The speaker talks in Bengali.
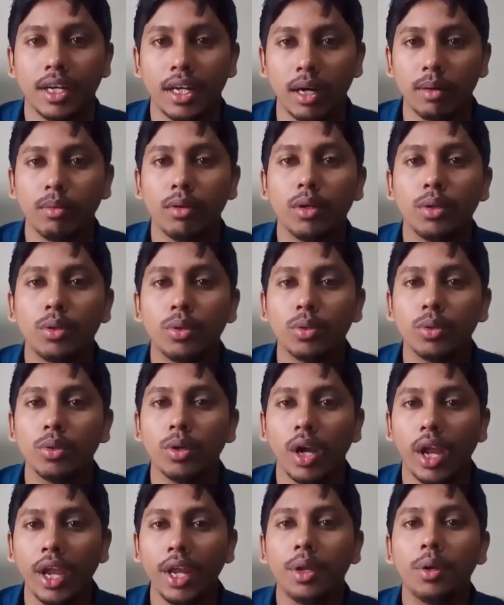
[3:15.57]
ডাবল টু
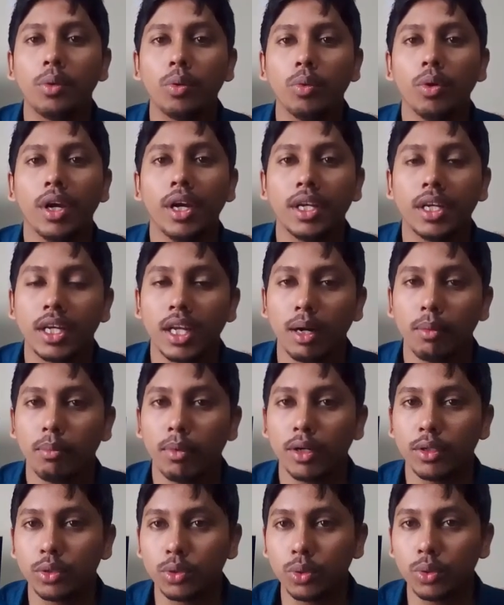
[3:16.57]
এইট টু এইট
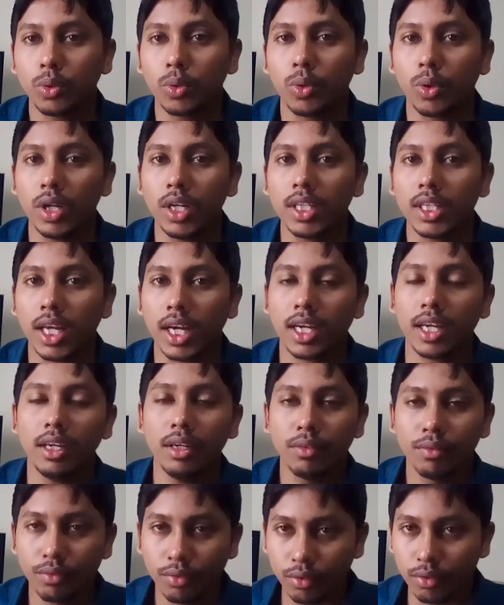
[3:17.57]
নাম্বার যোগ করে তাকে
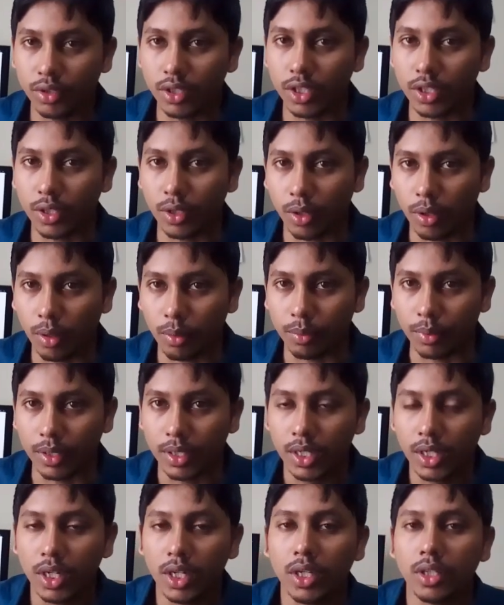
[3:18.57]
ফোন দিতে হবে
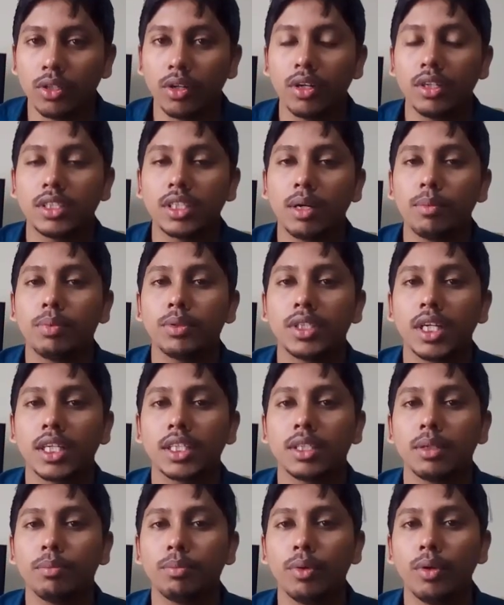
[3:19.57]
ধরেন সাপোজ
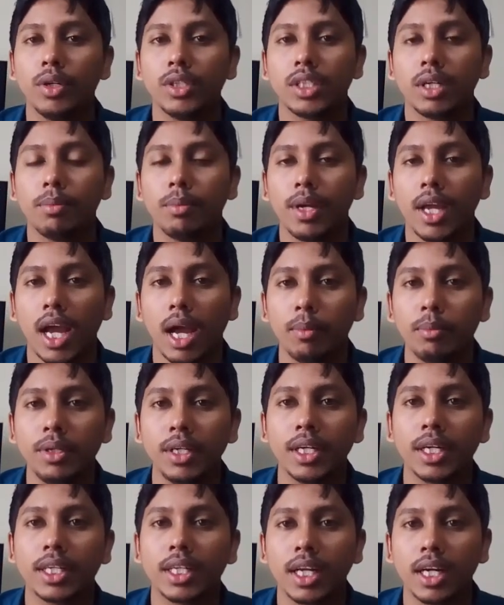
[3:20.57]
এক্সাম্পল হিসাবে আমি
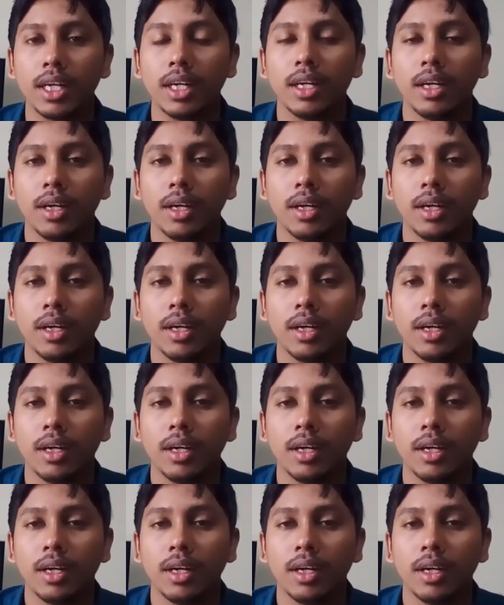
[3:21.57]
একটা